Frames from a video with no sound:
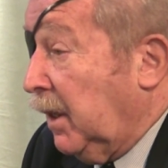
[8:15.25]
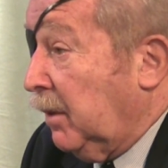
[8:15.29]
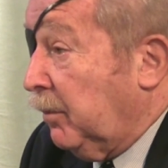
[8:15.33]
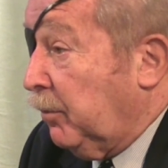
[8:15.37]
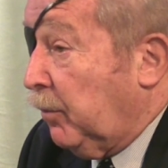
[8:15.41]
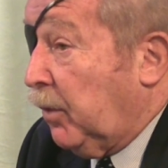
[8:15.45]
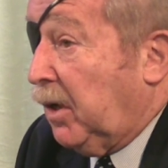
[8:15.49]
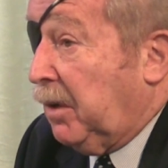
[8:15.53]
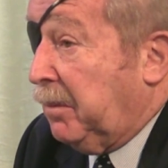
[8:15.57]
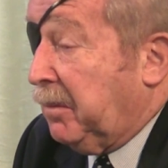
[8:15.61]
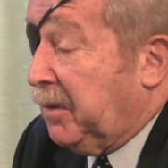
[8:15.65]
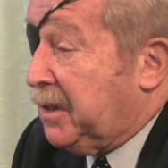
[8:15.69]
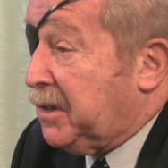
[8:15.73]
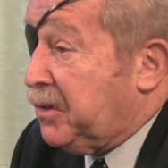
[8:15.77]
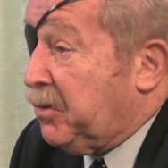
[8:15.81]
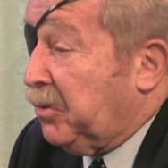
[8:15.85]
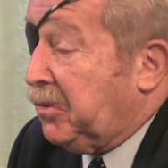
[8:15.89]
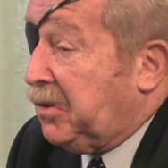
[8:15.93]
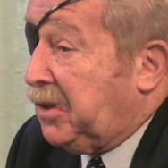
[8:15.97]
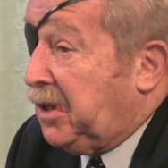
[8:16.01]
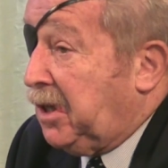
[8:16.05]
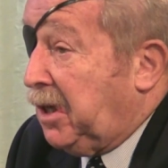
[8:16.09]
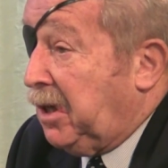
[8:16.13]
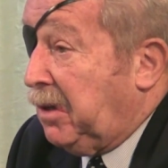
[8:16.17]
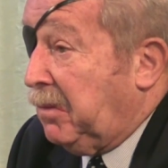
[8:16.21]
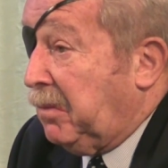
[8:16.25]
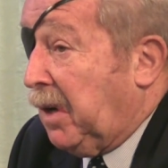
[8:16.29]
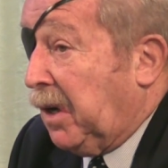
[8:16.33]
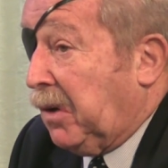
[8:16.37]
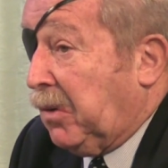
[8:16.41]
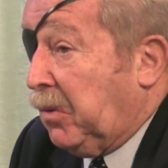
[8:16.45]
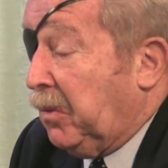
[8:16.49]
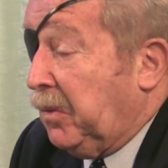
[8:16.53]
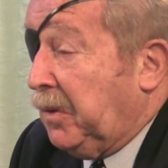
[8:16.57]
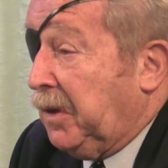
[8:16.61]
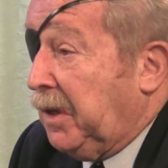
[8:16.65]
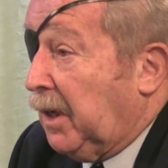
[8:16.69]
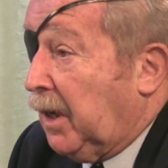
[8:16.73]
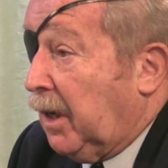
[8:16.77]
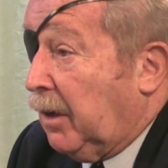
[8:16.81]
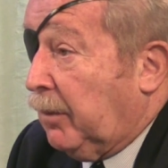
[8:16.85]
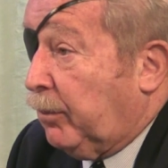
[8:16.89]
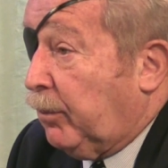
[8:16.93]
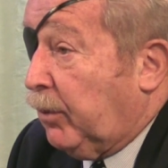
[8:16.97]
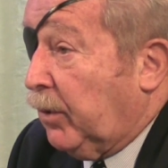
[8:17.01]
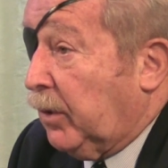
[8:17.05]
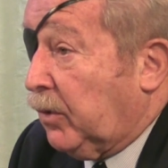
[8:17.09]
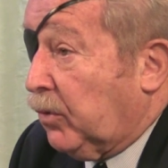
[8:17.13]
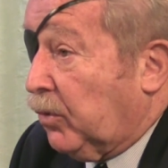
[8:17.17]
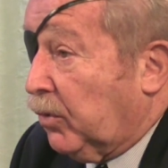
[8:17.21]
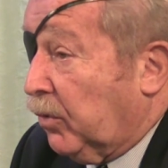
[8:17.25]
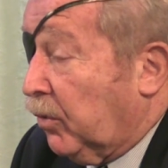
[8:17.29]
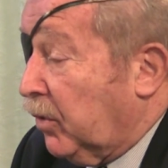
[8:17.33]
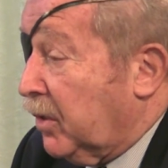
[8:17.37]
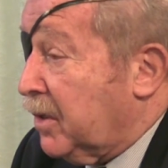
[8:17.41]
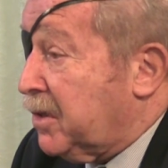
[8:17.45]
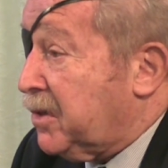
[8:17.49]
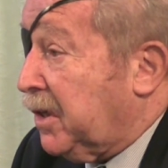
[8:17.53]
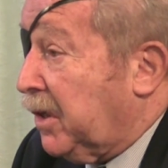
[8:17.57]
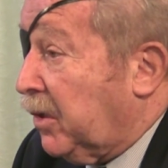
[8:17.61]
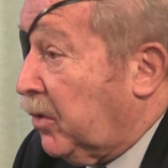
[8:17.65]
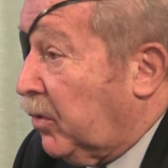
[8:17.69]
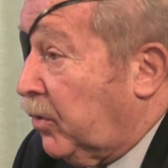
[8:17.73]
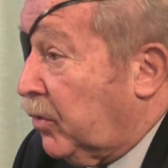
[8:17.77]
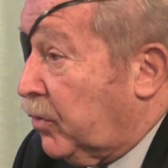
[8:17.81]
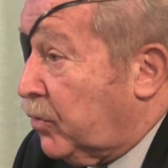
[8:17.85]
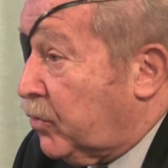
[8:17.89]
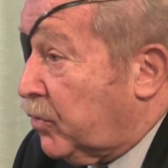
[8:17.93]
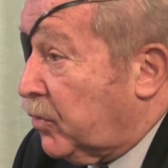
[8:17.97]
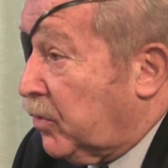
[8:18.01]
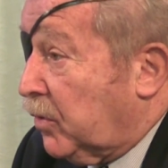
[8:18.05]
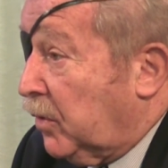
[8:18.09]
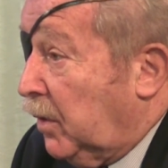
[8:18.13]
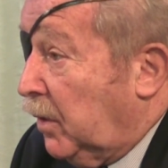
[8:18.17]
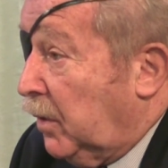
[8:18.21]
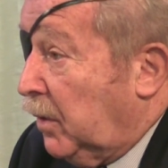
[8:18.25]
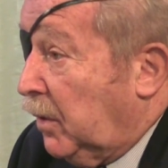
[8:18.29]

Bueno, me dice, usted va a cubrir el puesto de C2.